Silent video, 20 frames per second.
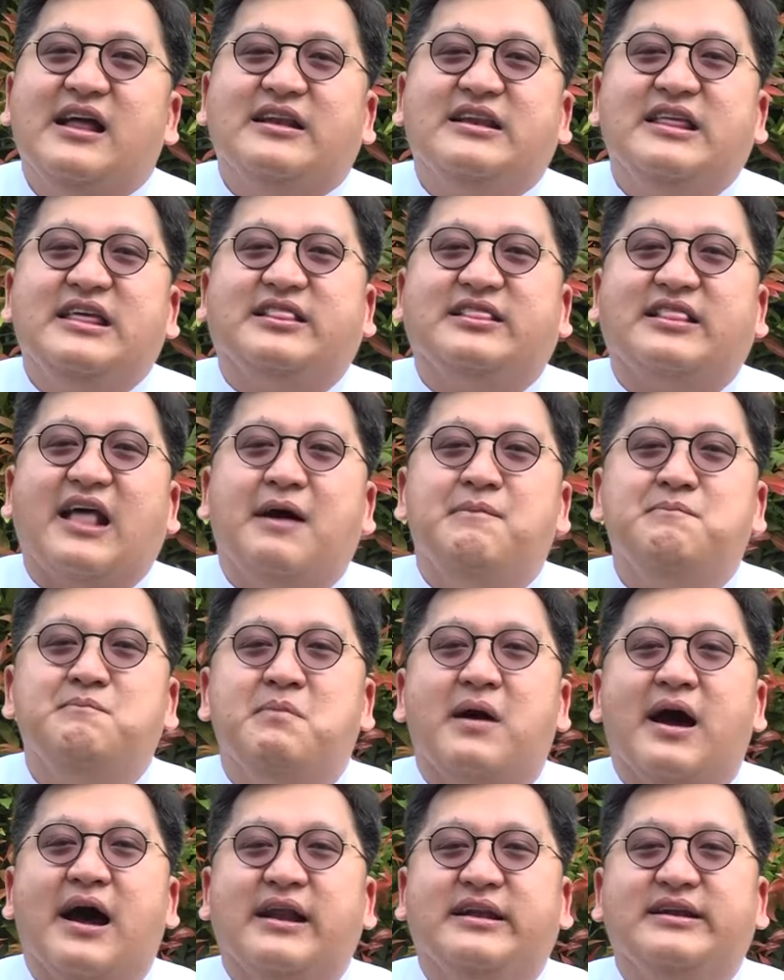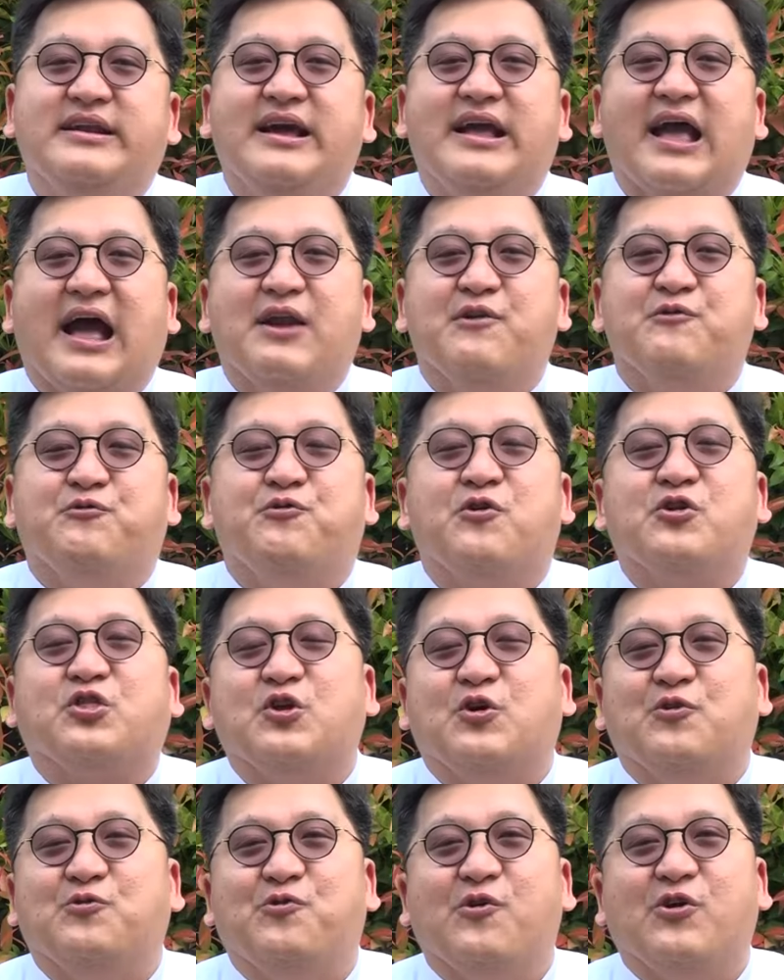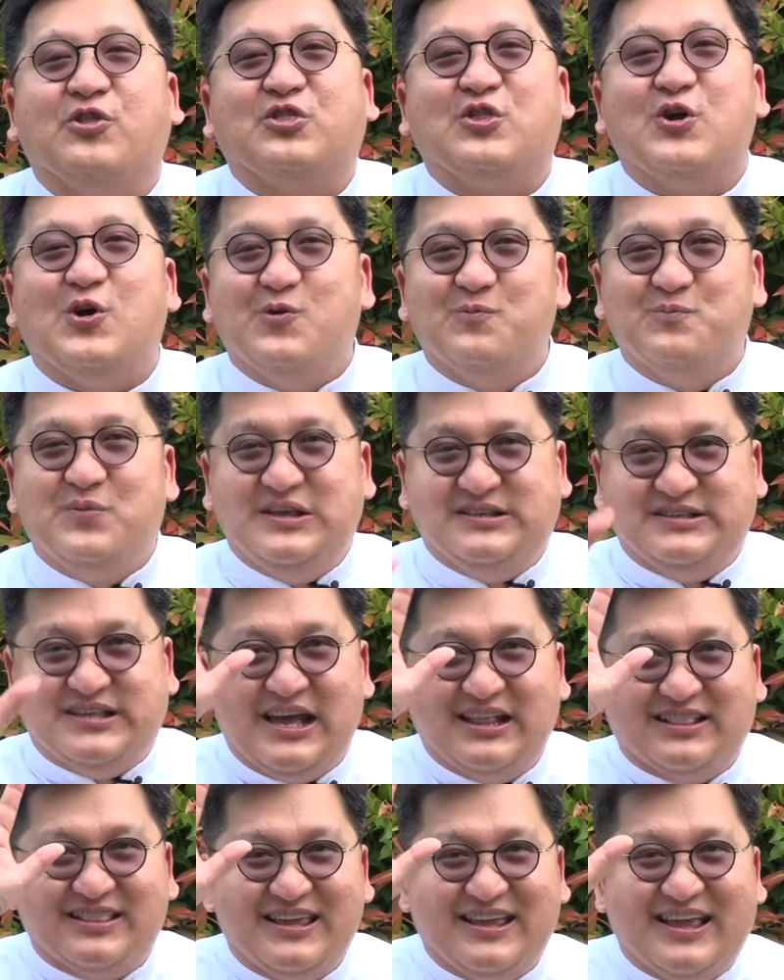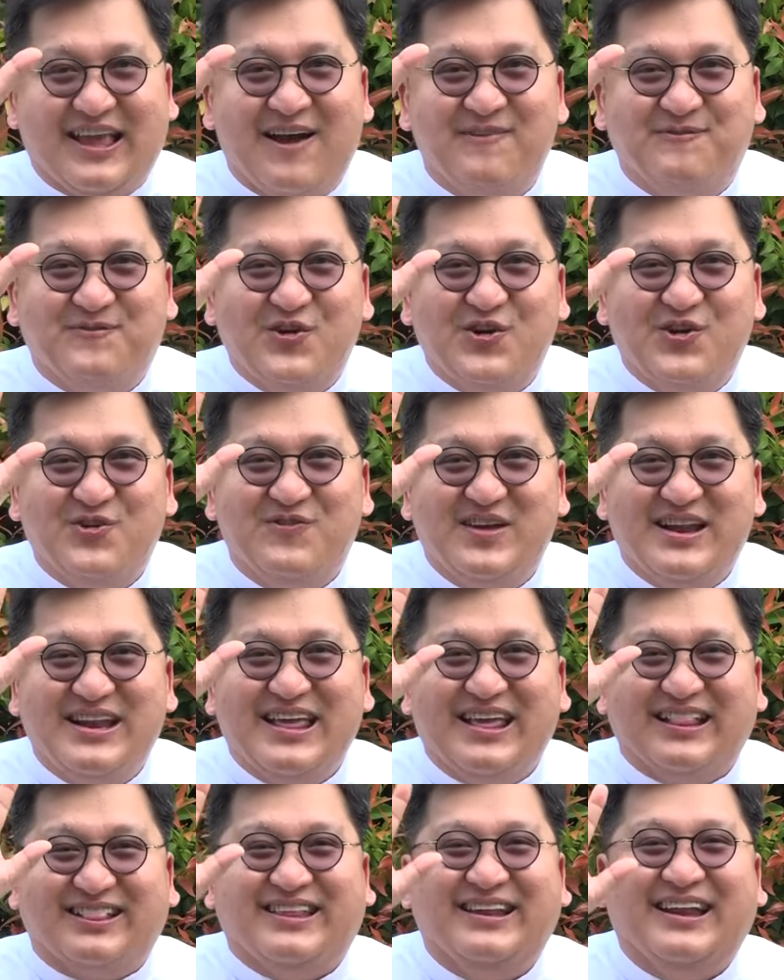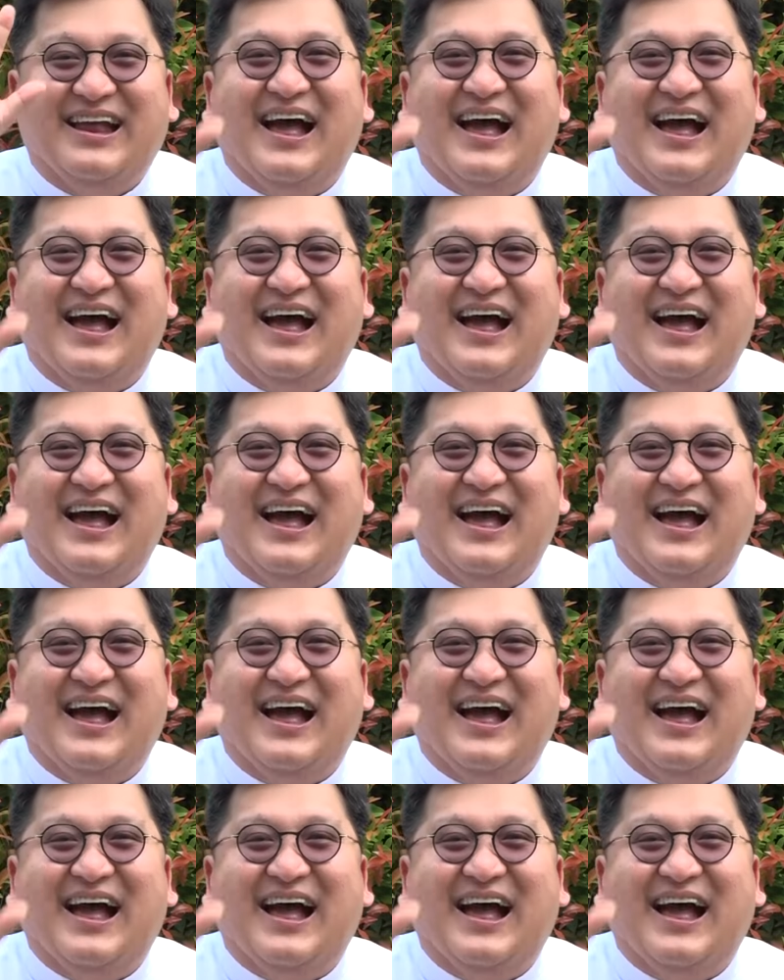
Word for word: ditambah dengan foto-foto bisa 30 menit.